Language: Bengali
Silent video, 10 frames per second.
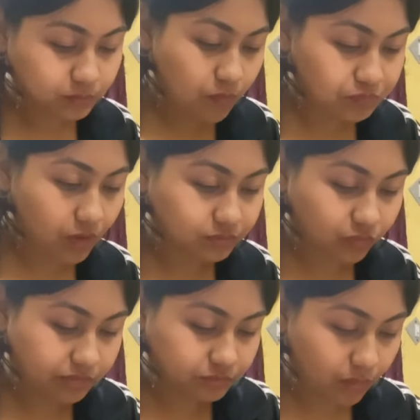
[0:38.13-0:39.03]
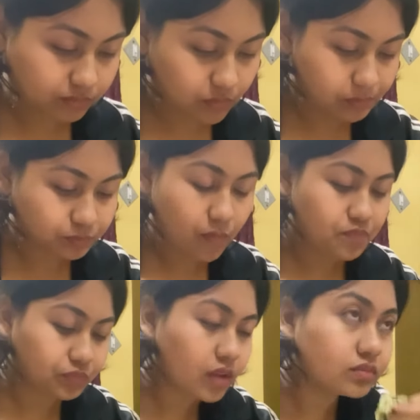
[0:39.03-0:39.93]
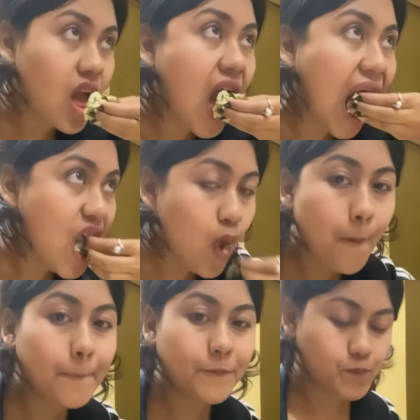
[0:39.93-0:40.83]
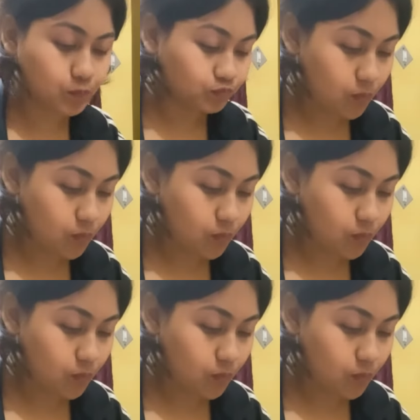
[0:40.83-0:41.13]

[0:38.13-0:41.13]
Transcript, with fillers: কারণ খাওয়ার সময় আমাদের যত গল্প জুড়ি বসে